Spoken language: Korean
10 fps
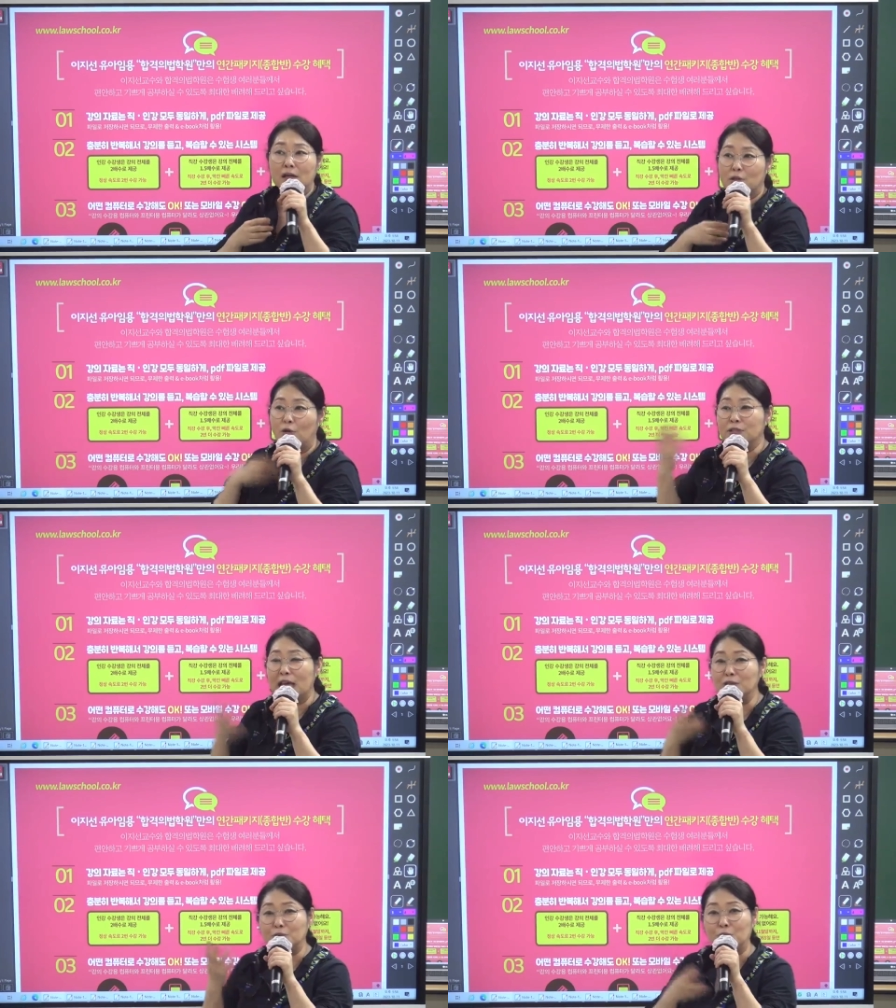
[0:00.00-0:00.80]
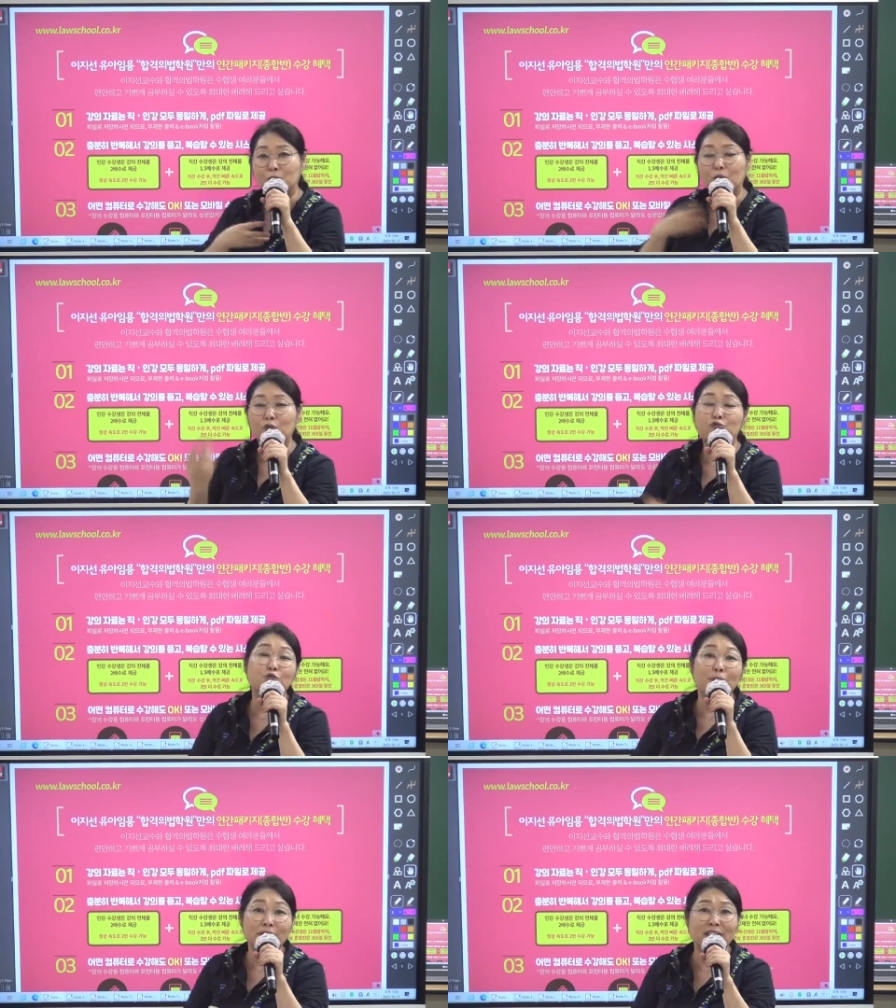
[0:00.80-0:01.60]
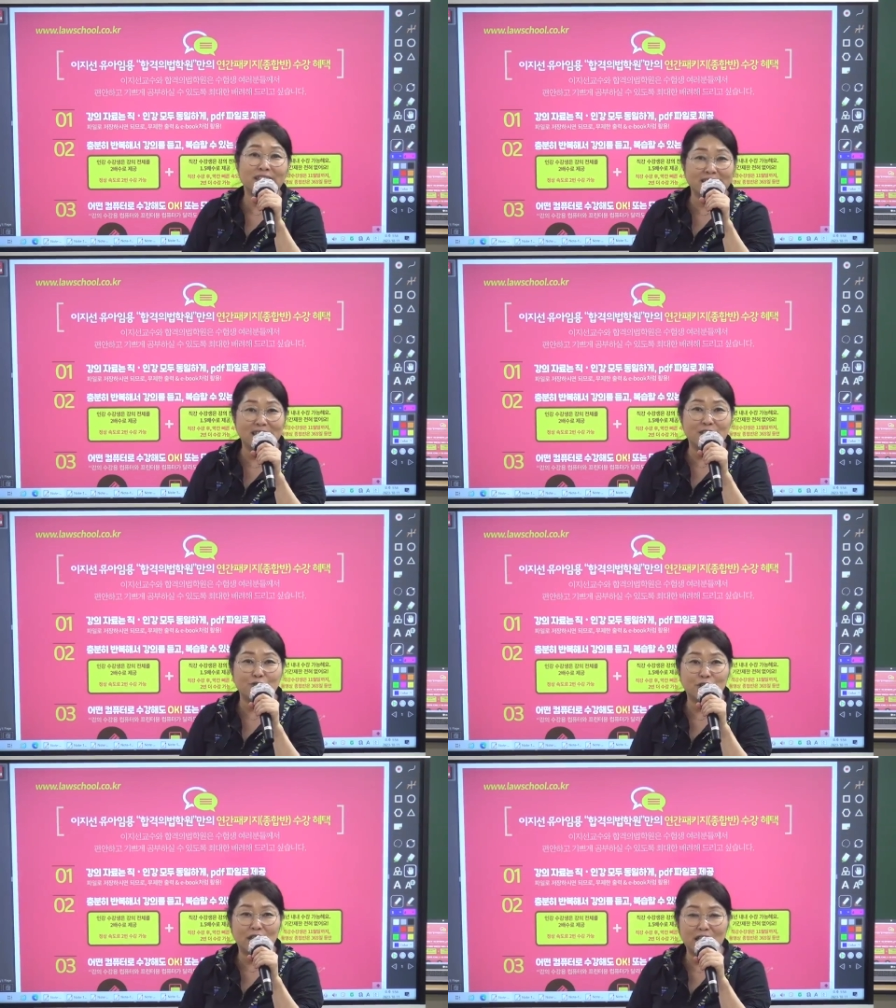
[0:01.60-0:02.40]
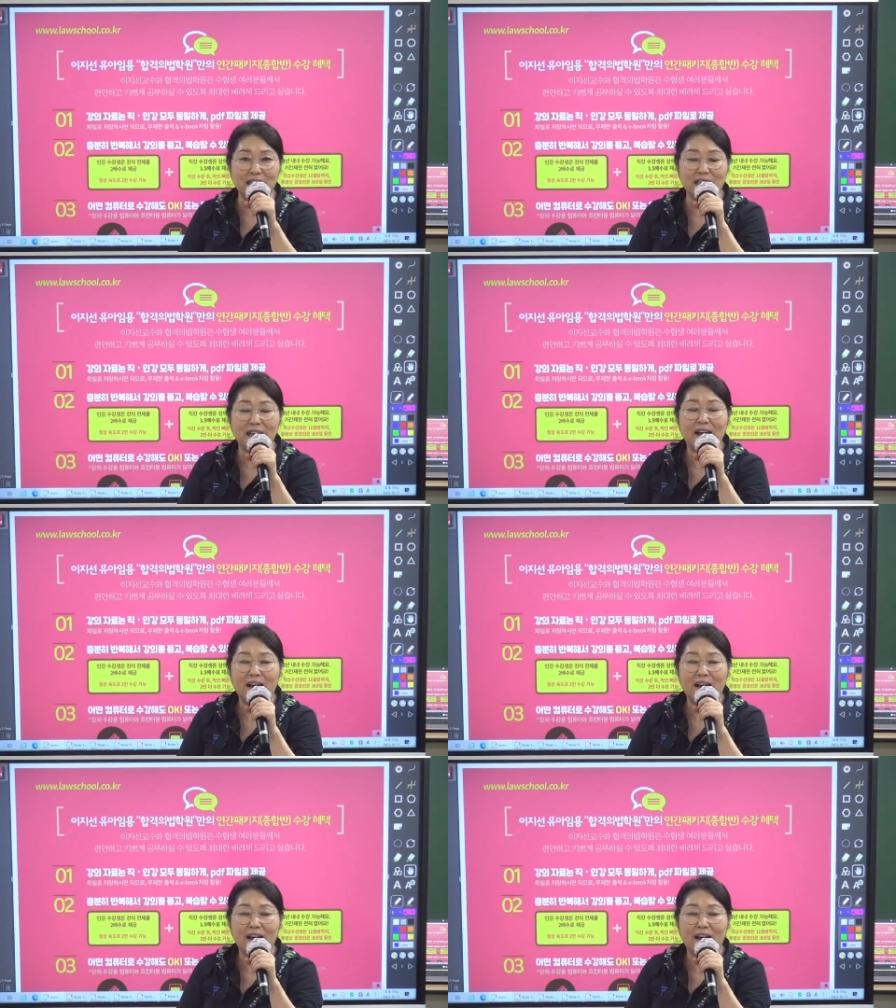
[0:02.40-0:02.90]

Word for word: 정상 속도로 두 번을 들으실 수 있는